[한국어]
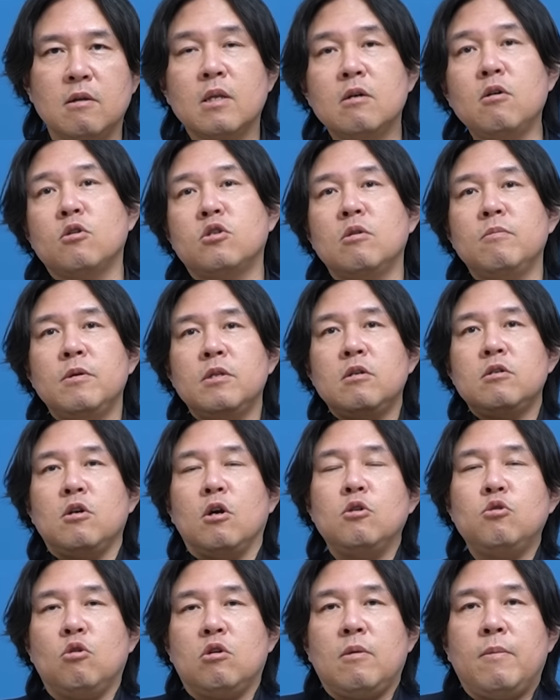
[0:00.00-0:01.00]
어쩌면은
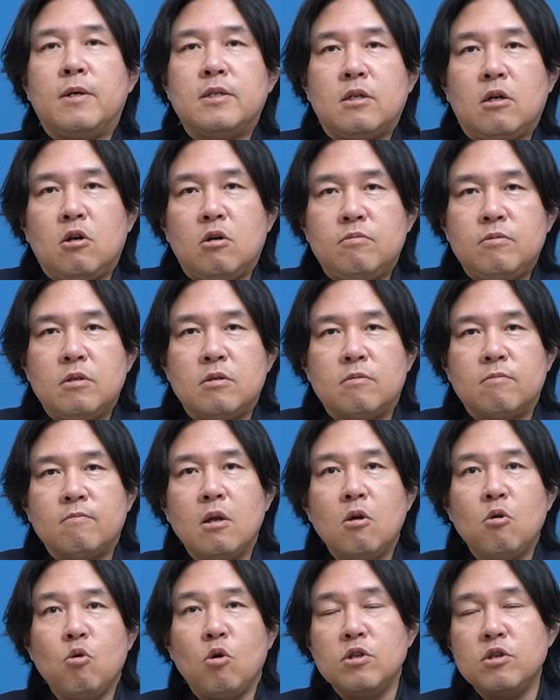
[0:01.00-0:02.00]
여의도 개발 사업은
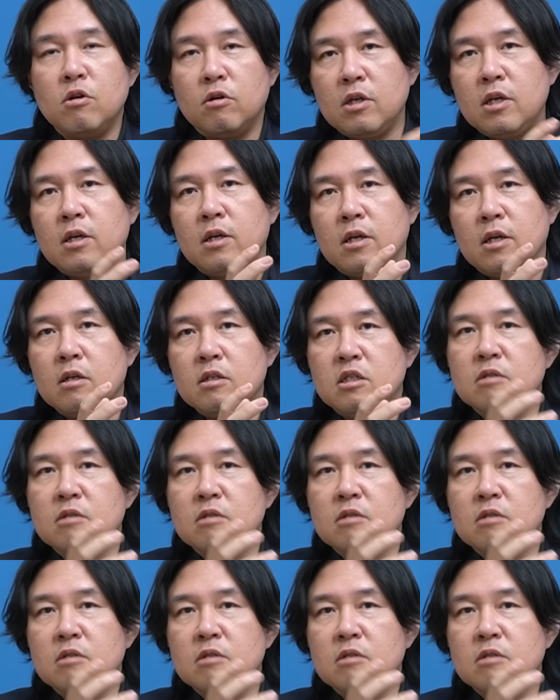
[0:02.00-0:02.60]
원형이